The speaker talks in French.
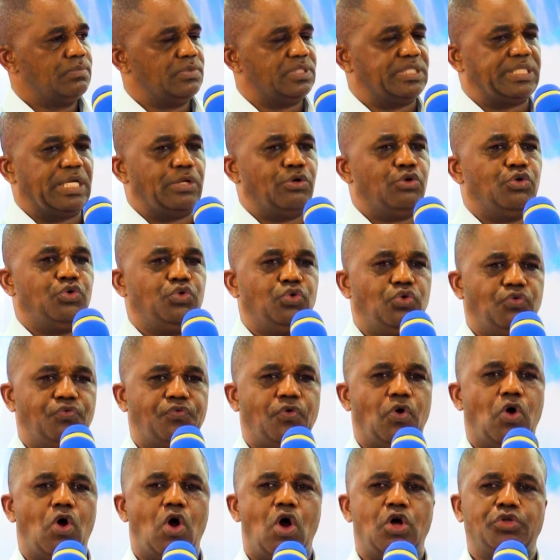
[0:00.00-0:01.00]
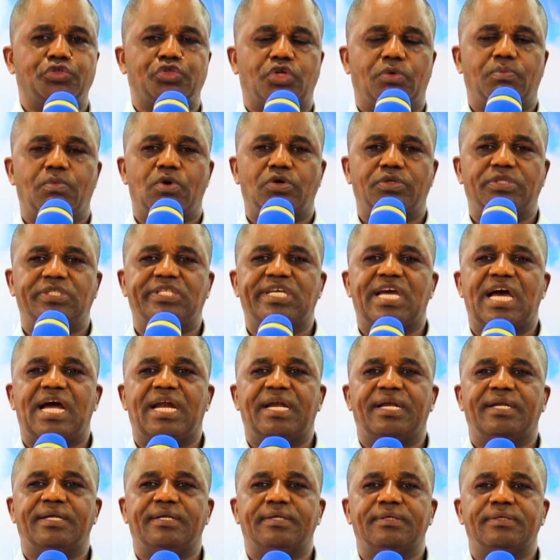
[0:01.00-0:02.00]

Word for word: C'est le nouveau ordre mondial.